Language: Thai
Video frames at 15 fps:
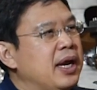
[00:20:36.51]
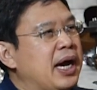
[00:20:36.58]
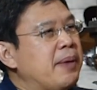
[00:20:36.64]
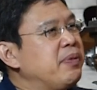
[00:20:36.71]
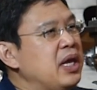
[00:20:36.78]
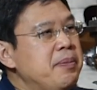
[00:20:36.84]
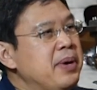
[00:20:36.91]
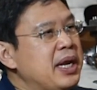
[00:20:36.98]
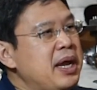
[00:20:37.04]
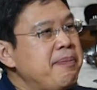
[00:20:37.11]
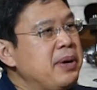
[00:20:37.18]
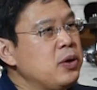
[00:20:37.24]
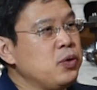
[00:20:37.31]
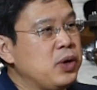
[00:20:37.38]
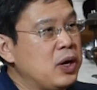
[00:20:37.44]
นะครับที่ไม่ได้
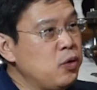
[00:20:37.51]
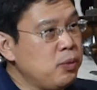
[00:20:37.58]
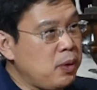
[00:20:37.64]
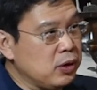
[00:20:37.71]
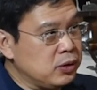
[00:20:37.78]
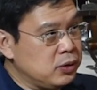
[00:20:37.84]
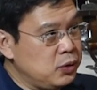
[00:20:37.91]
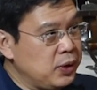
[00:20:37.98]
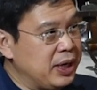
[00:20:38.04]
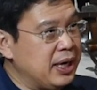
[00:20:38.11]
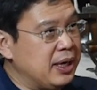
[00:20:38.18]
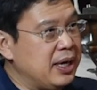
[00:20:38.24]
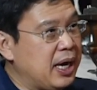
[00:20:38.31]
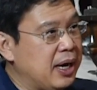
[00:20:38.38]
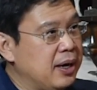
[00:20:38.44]
ไปอยู่ในรูปของธุร
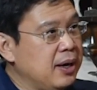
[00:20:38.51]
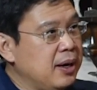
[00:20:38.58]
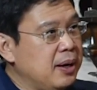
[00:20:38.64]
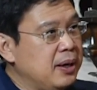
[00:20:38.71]
กิจเนี่ย